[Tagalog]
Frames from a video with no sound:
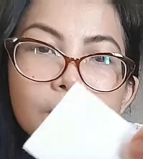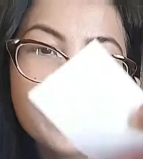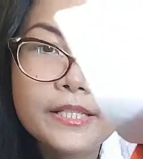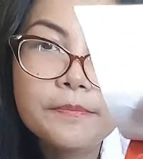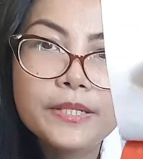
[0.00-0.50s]
So,
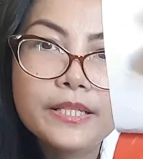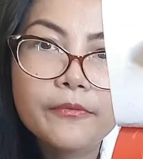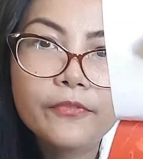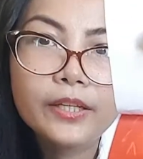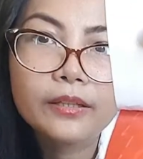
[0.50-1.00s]
may
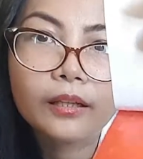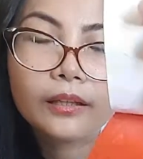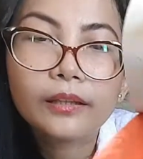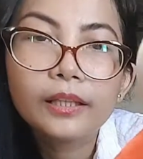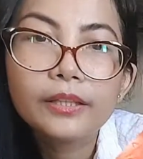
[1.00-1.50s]
specific,
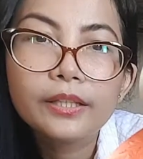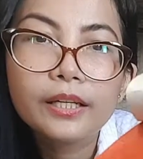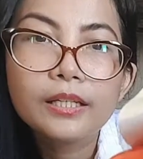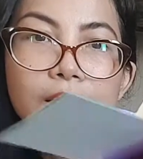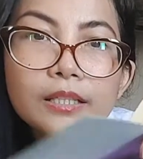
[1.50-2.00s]
ano
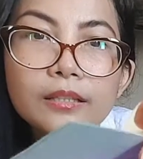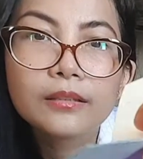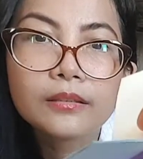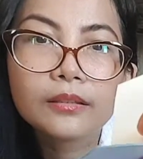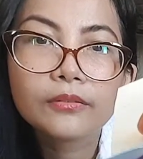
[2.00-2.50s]
yan,
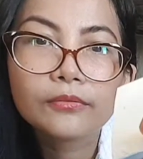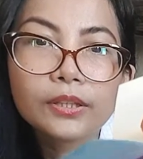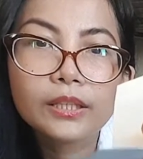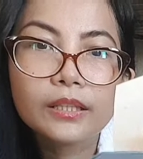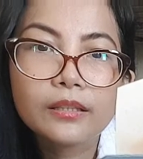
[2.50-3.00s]

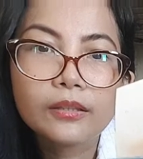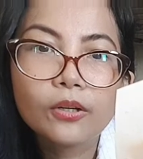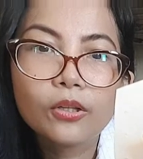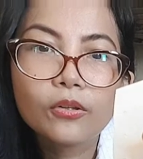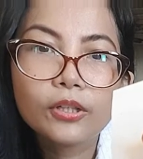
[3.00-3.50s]
per
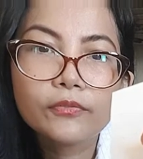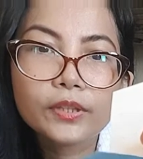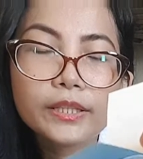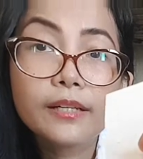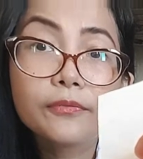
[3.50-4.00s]
color
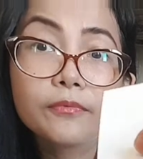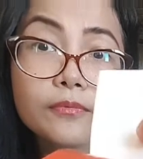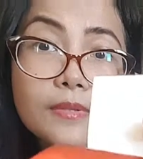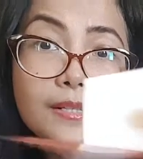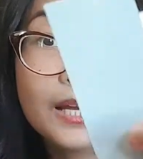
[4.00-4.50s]
per the
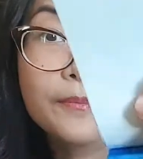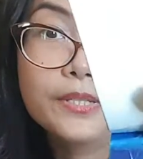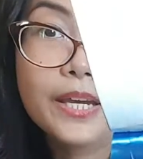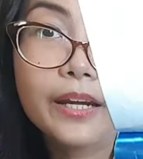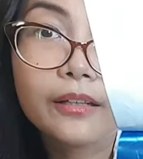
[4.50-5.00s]

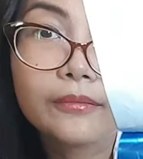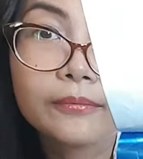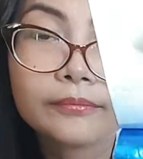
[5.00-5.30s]
subject.